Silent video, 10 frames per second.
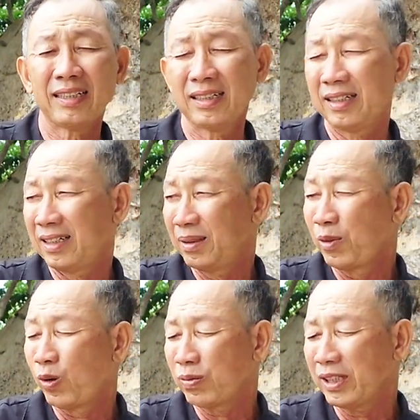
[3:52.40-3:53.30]
cái
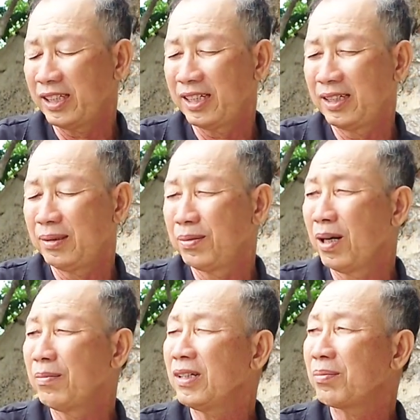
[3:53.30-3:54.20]
một cái vị
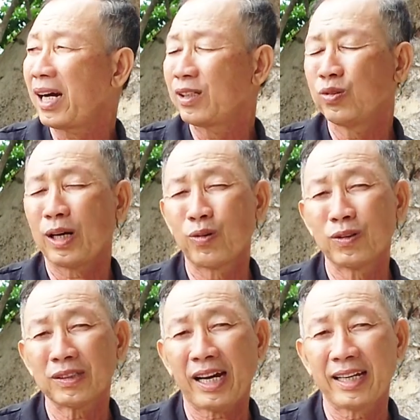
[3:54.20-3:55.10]
bướm đó bay xuống
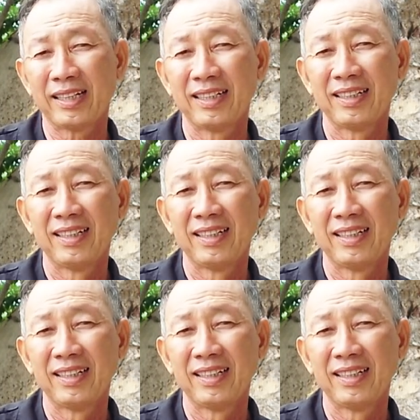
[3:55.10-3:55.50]
đậu ngón tay